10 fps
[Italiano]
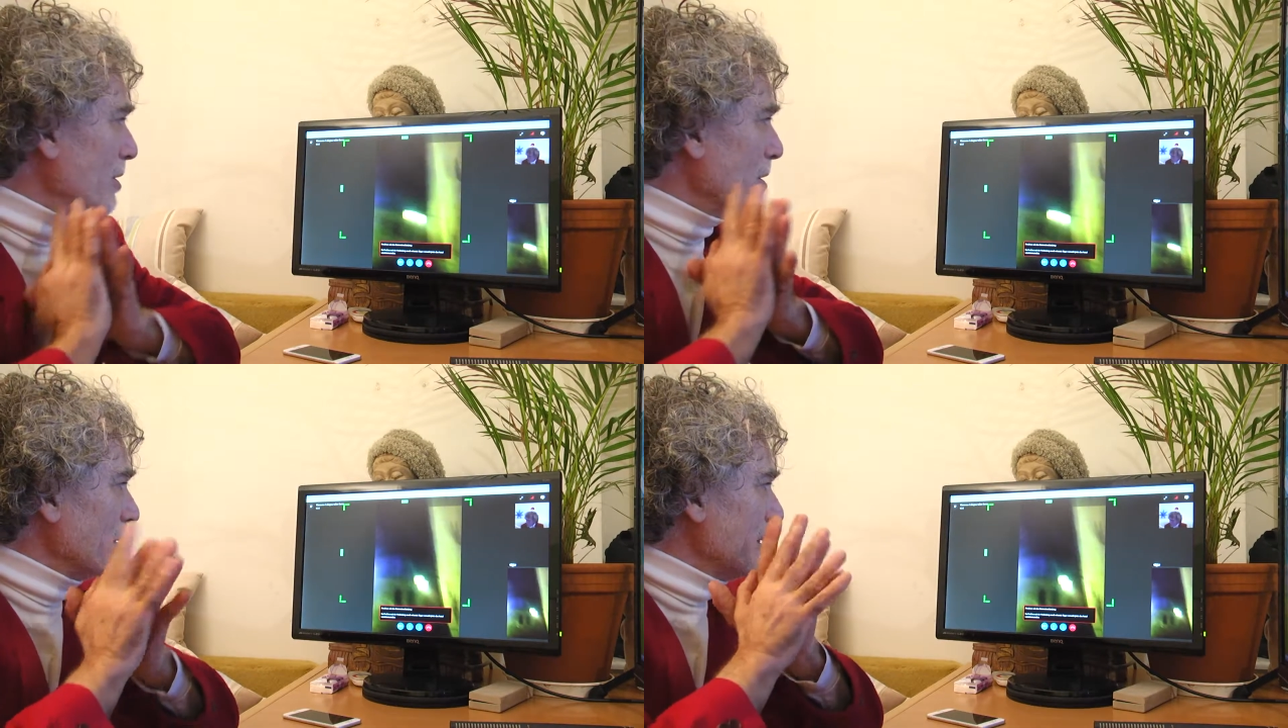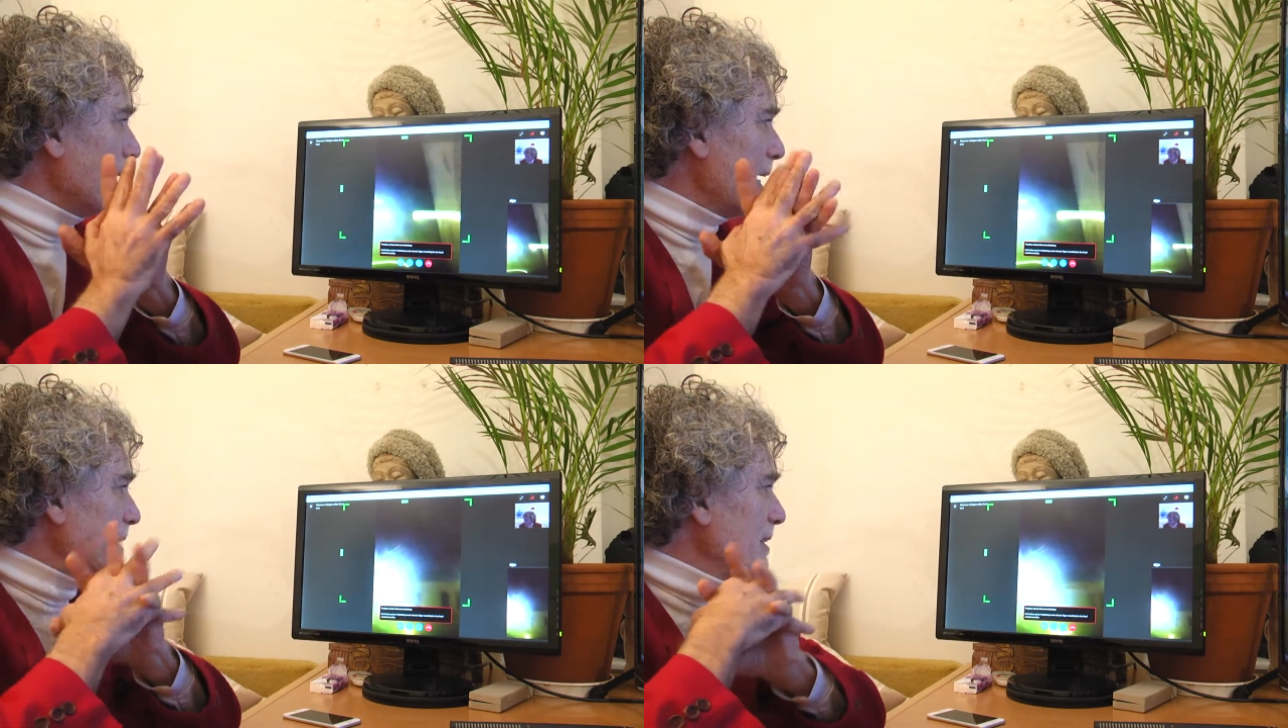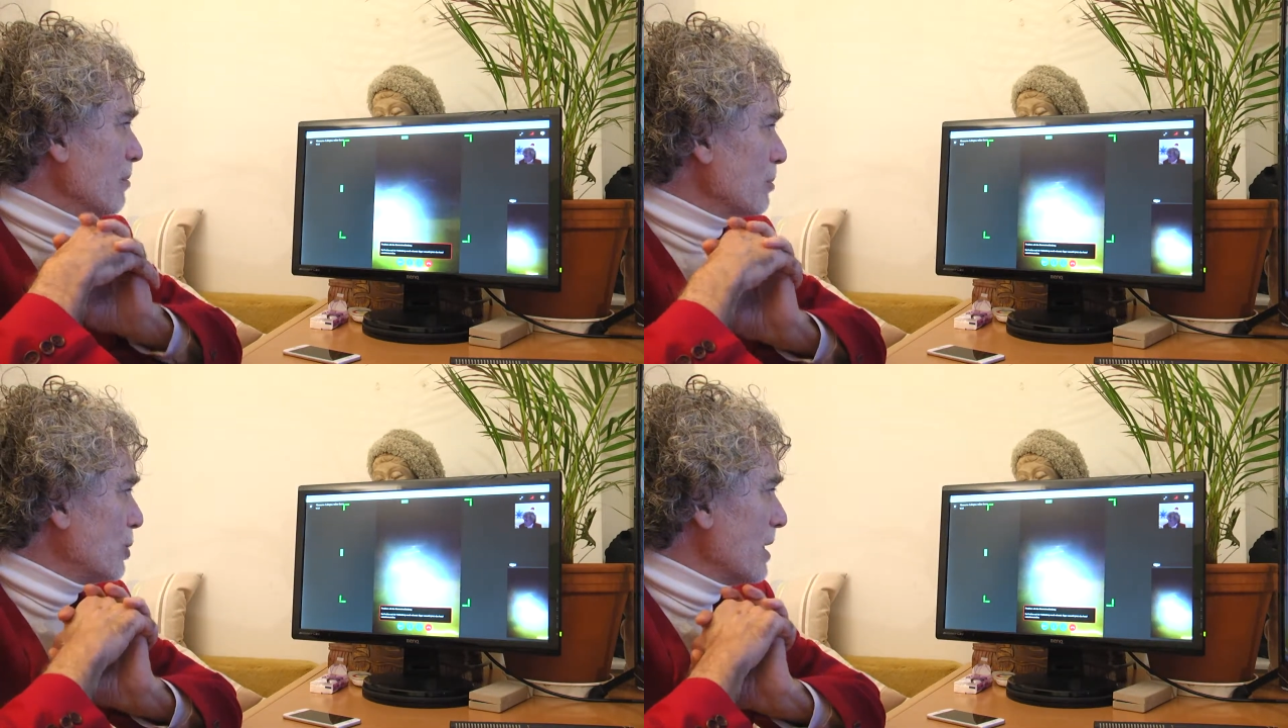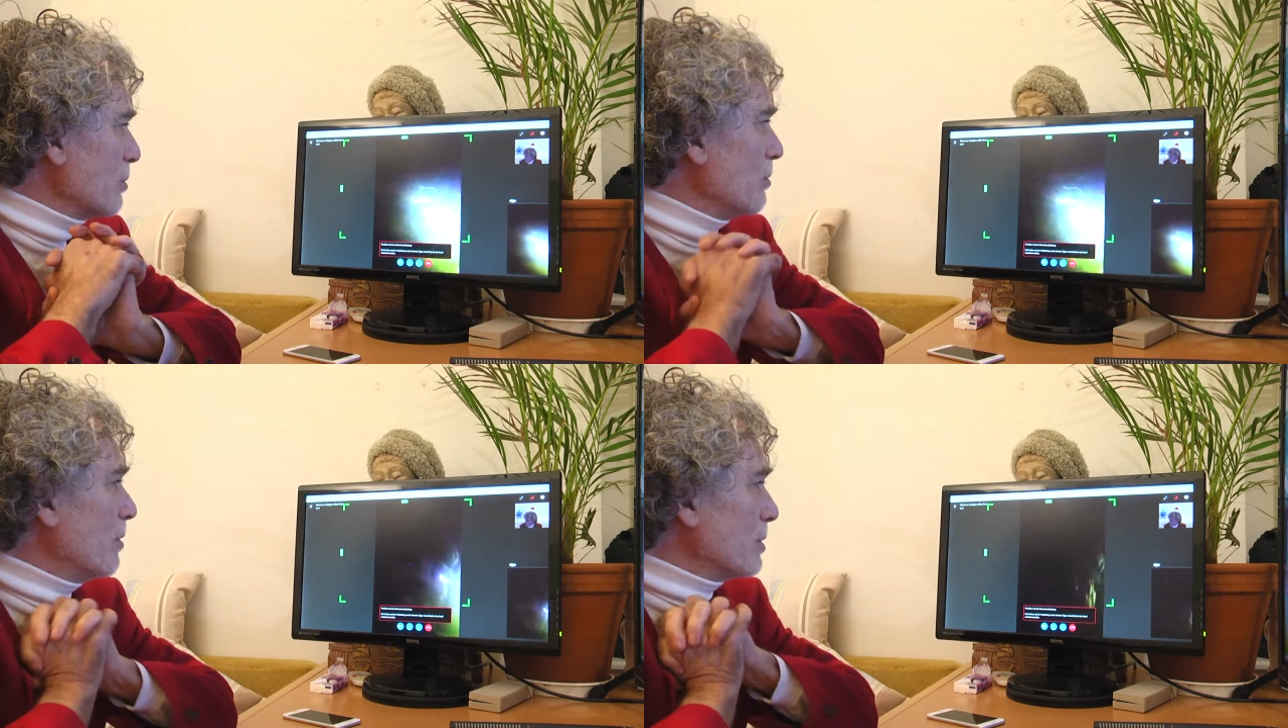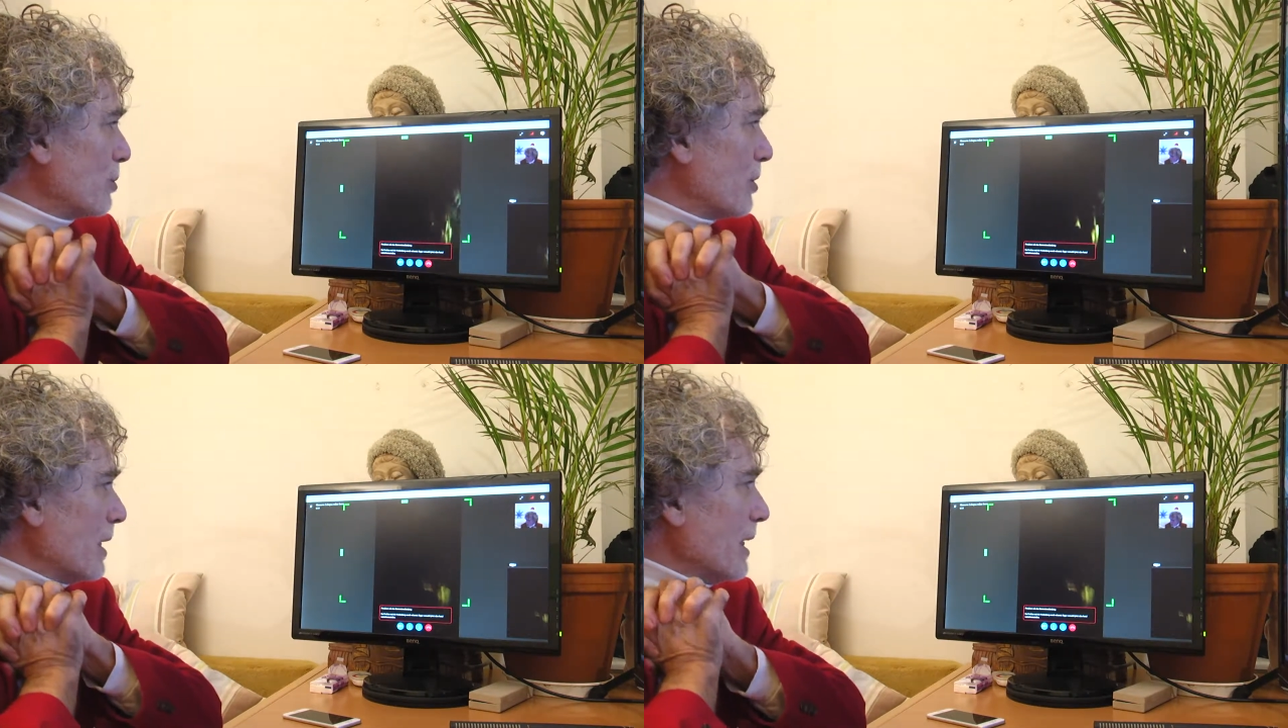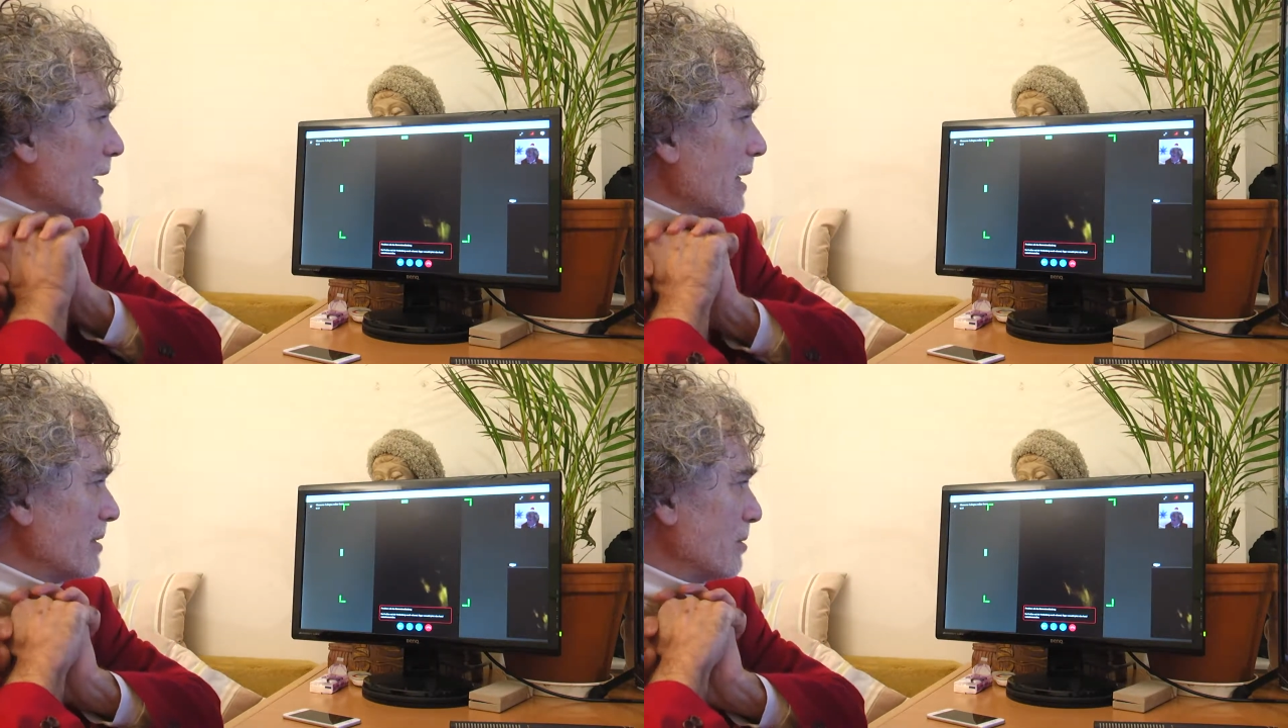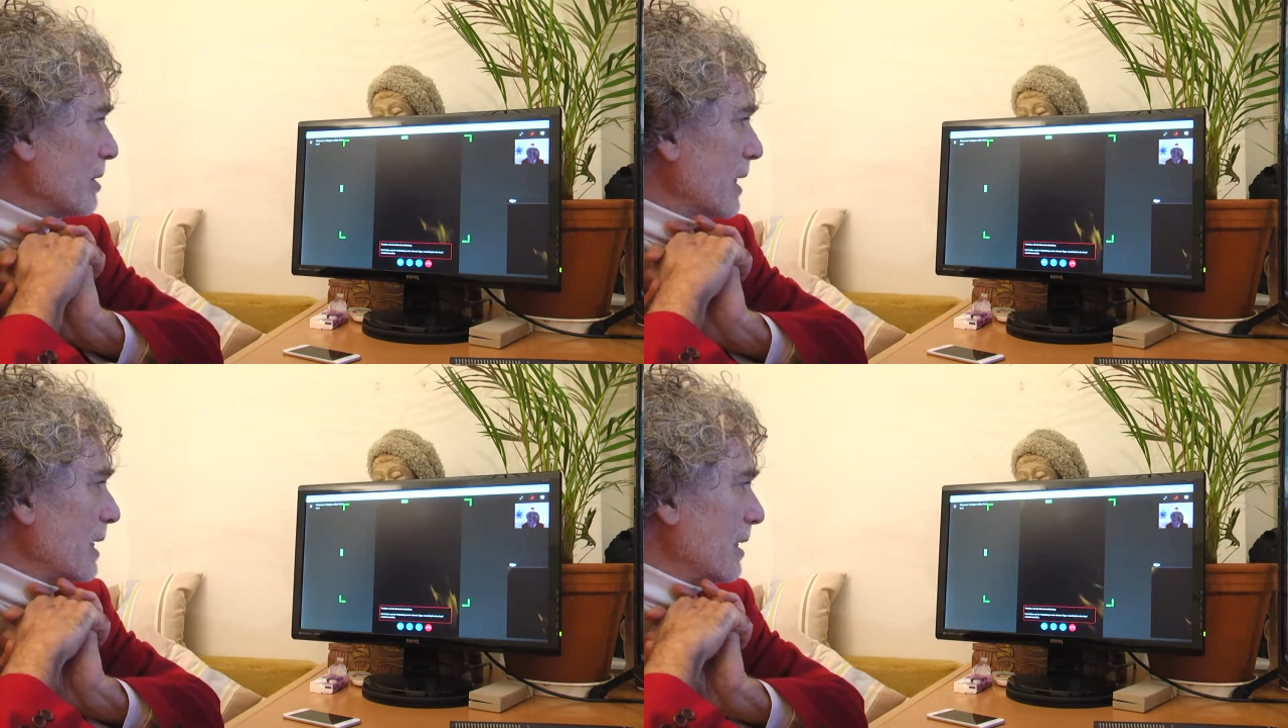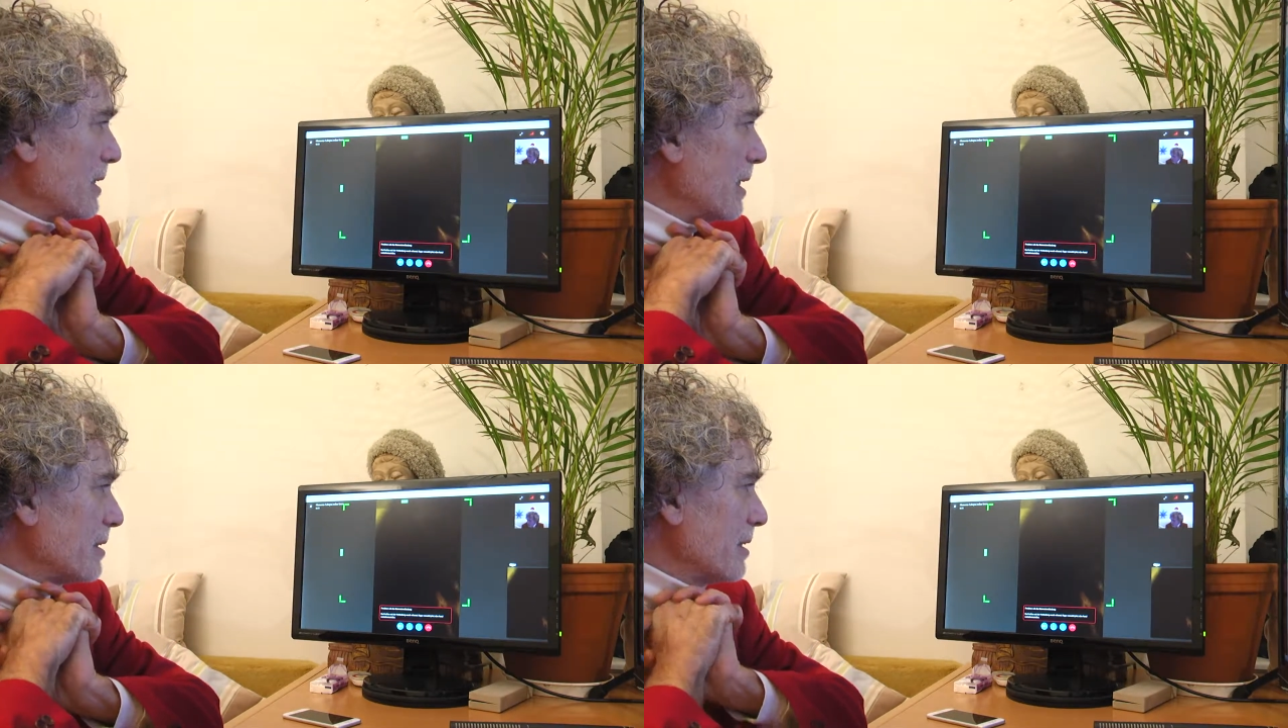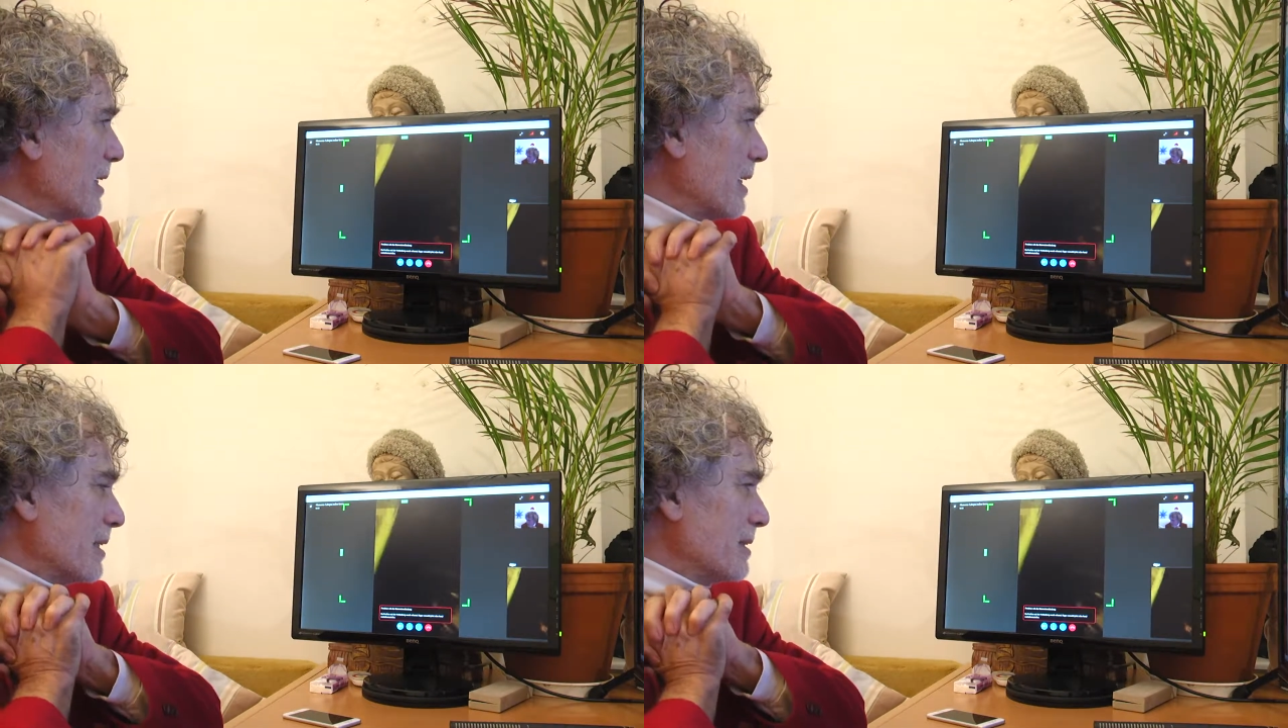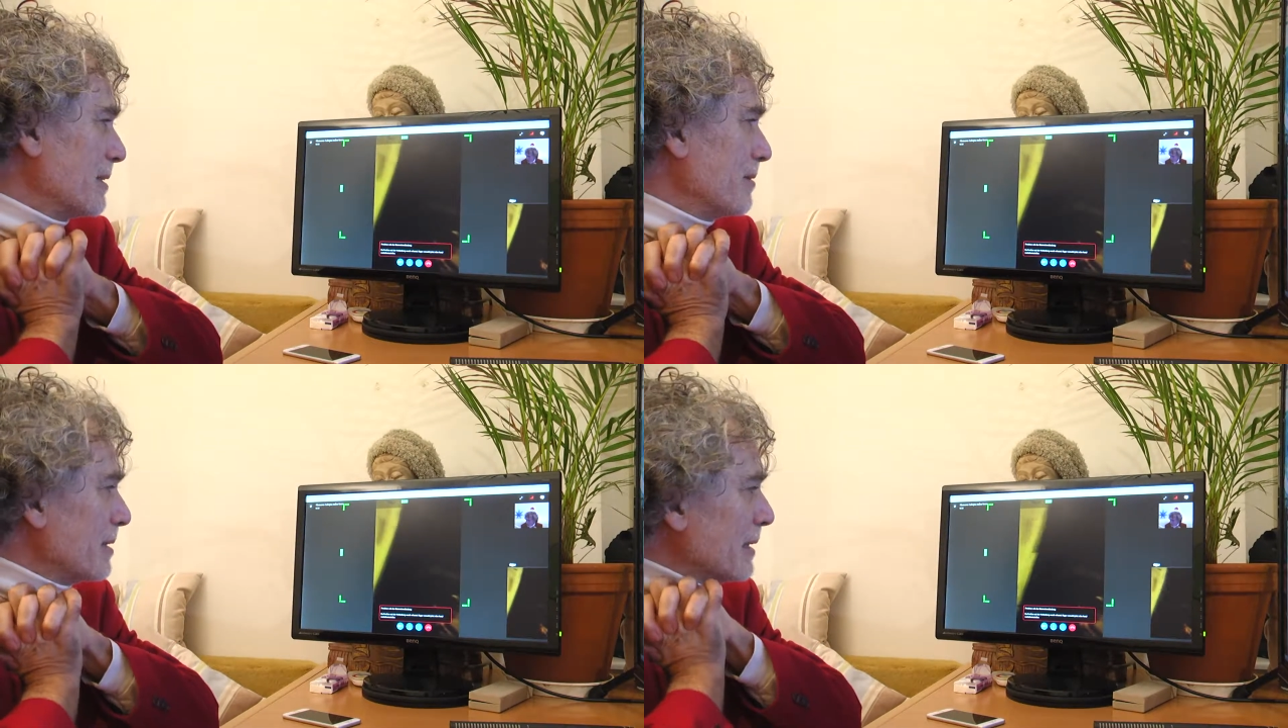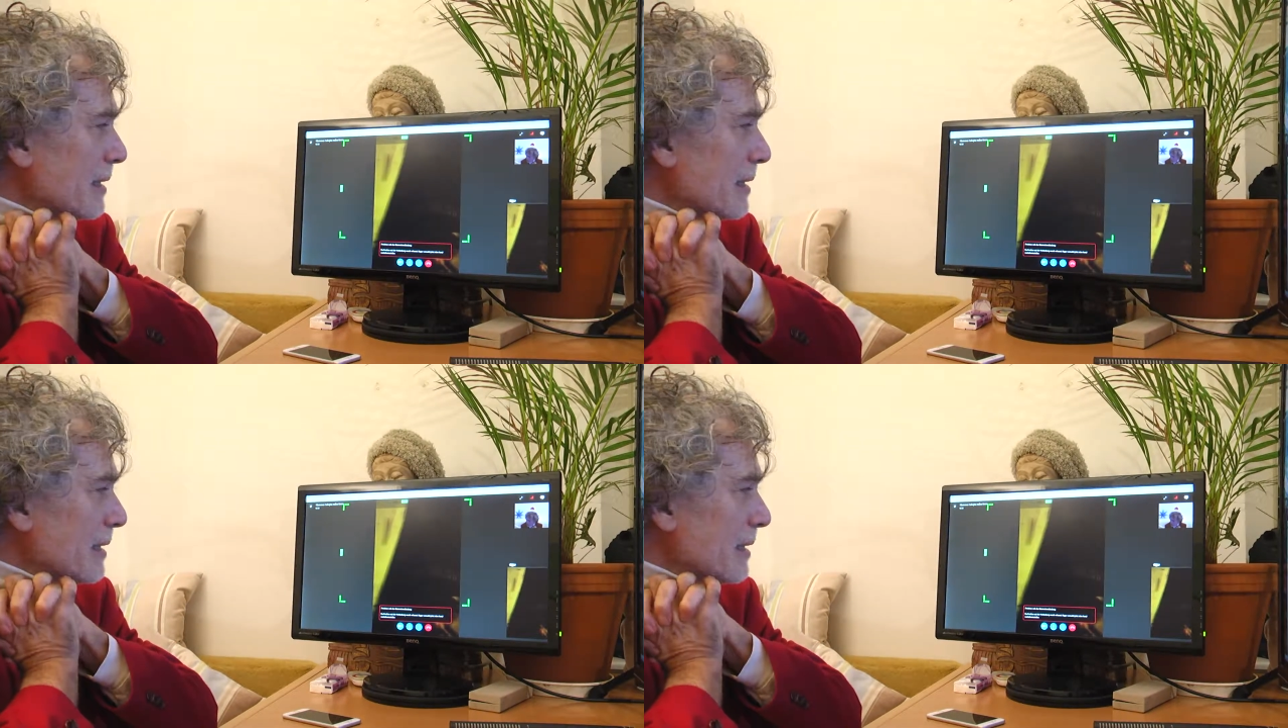in onda, siamo già sul vostro canale, sul canale di Artitaras